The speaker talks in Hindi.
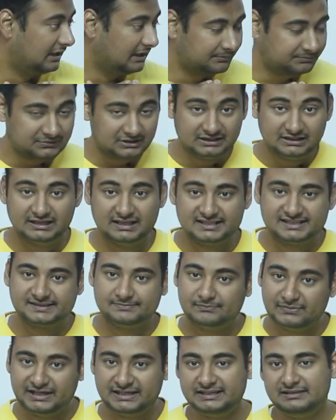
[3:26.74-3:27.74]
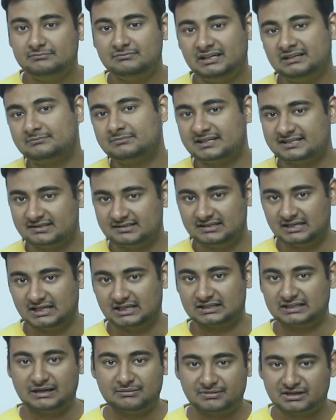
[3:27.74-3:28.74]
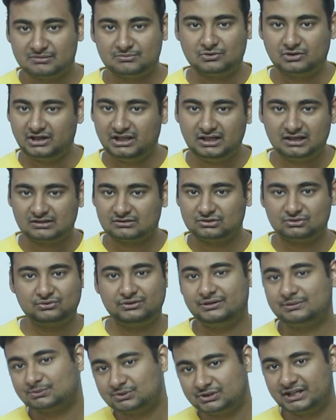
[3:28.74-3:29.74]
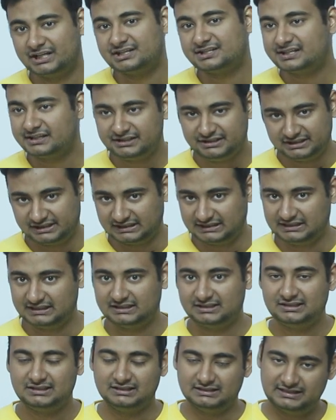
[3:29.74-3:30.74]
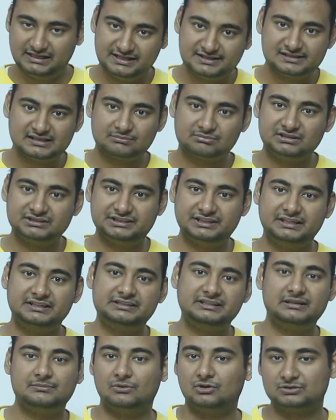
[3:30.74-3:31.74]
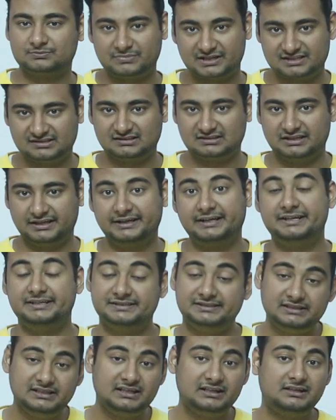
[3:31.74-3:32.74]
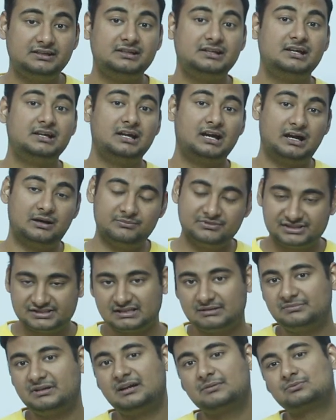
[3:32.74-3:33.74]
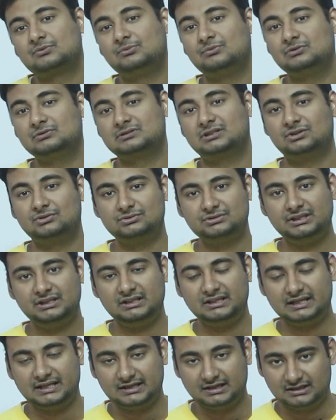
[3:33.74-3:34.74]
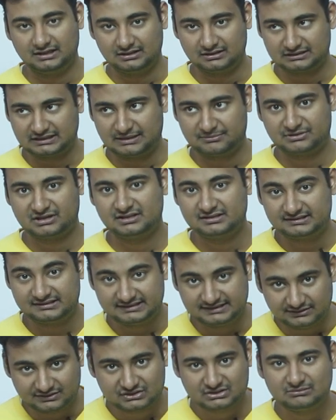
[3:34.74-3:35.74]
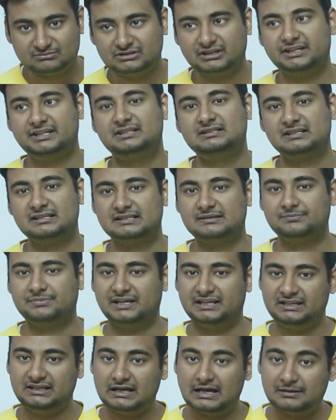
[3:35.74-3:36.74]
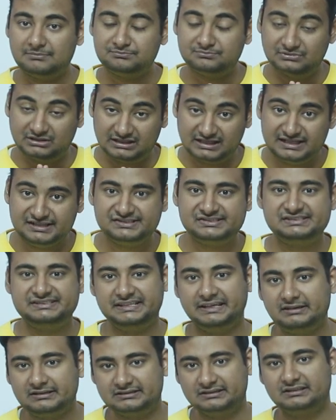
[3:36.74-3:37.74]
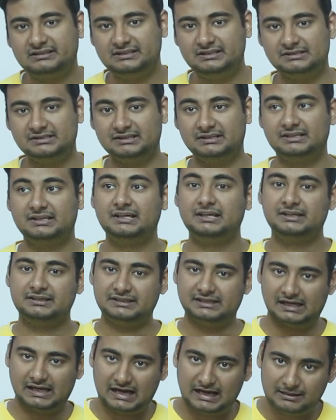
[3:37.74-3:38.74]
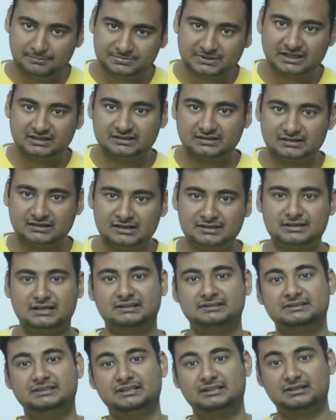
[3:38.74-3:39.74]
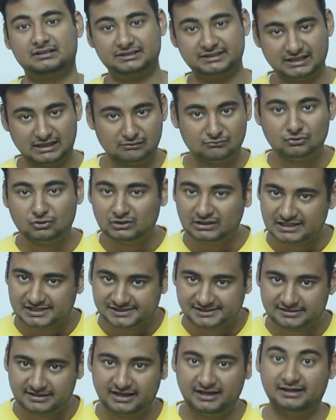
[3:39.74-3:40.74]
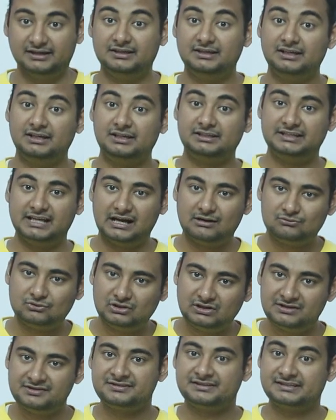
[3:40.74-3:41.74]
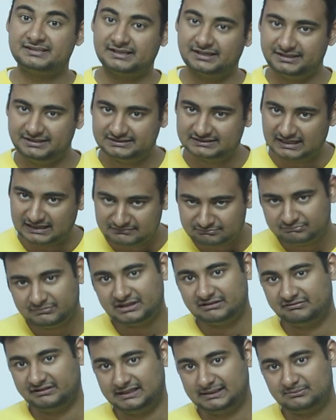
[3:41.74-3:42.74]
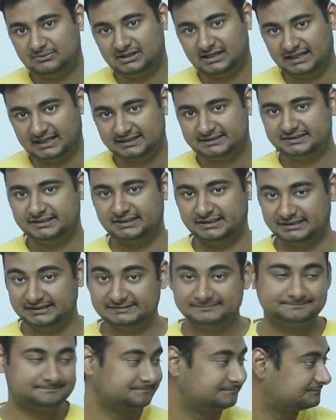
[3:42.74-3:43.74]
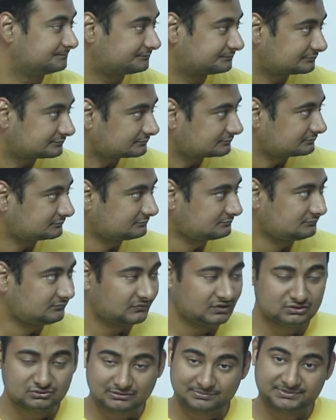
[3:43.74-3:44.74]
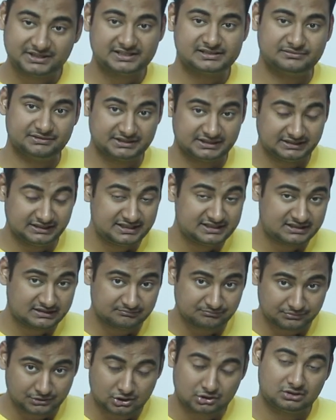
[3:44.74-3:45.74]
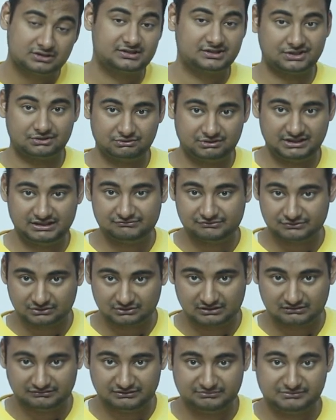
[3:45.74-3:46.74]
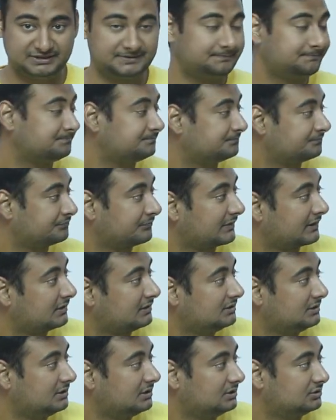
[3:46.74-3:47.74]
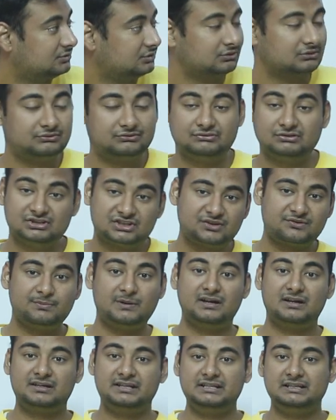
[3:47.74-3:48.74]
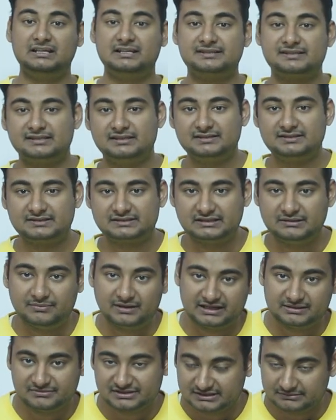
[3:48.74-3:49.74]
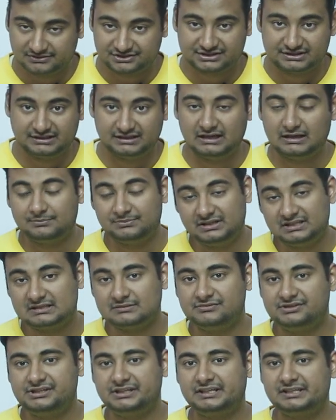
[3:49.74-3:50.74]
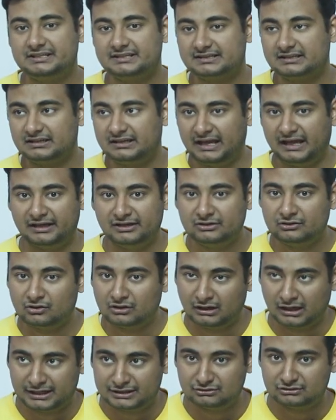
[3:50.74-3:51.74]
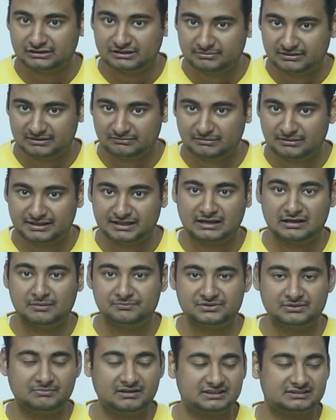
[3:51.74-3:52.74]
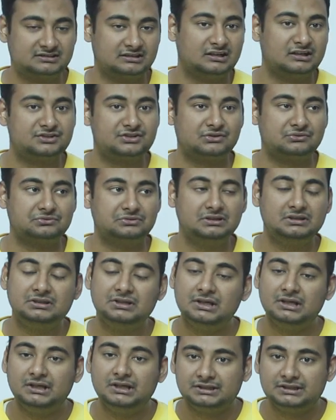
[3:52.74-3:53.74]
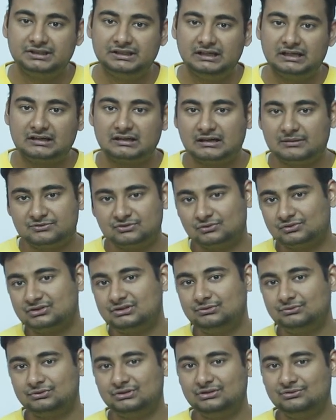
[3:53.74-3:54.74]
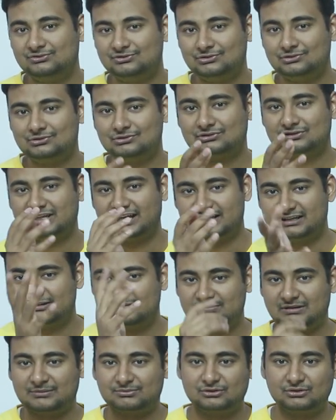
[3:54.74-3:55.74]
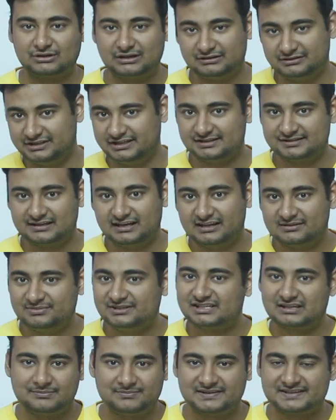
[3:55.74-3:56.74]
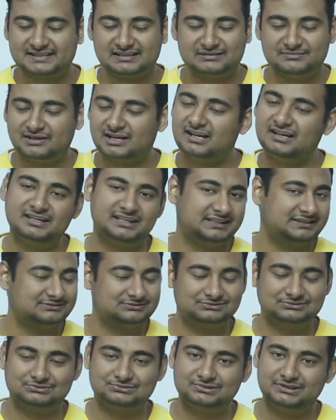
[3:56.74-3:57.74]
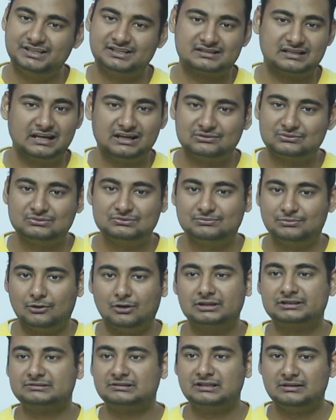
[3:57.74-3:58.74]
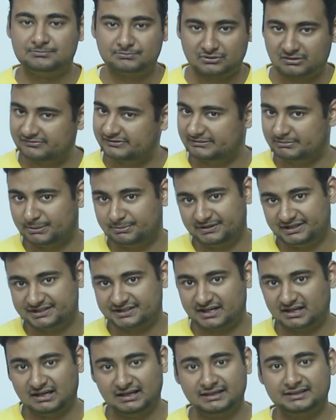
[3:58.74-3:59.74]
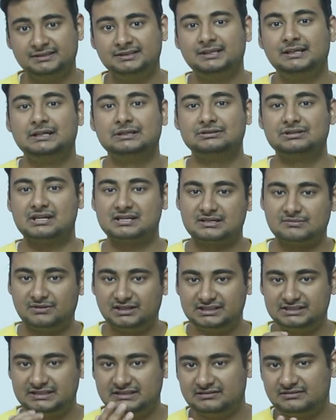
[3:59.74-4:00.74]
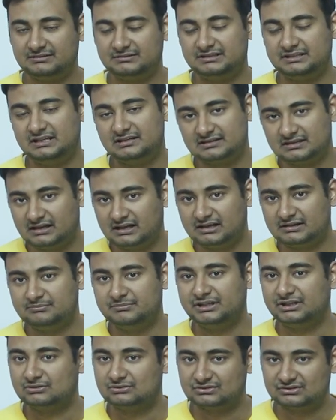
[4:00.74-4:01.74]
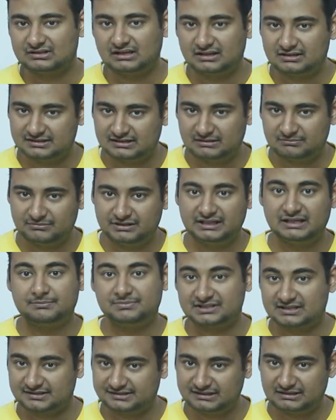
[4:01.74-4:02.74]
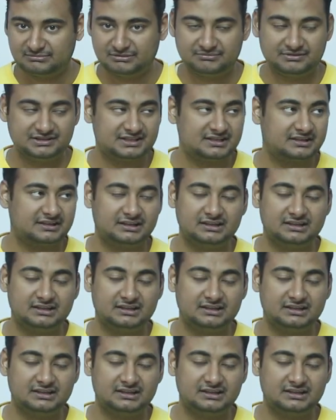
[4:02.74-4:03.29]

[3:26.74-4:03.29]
आपका लेंस में ही मेन पैसा जाएगा कैमरा बॉडी का तो कोई आपको टेंशन ही नहीं है लेंस आपका धीरे धीरे बहुत पैसा खाएगा इसीलिए हमेशा मैं आपको बोल बोलता हूँ कि कैमरा सिस्टम खरीदने से पहले आप लेंस चेक कर लीजिए कि आप क्या करना चाहते हैं क्या वो लेंस है क्या वो लेंस सही दाम में अवेलेबल है कि नहीं तो आप ये समझिए लेंस बहुत ज़रूरी है फोटोग्राफी में तो फर्स्ट पार्टी लेंसेज के बारे में समझते हैं आप ये समझिए कि जैसे कैनन और नाइकॉन के बारे में यहाँ आपसे बात करना चाहूँगा कि अगर आप सोचते हो कि वो कैनन आपको डी एस बेच के पैसा कमा रहा है नहीं वो डी एस वो बहुत कम प्रॉफिट में बेच रहा है तो जैसे मान लीजिए डी एस मेरे को साठ हज़ार में या पचास हज़ार में बेचा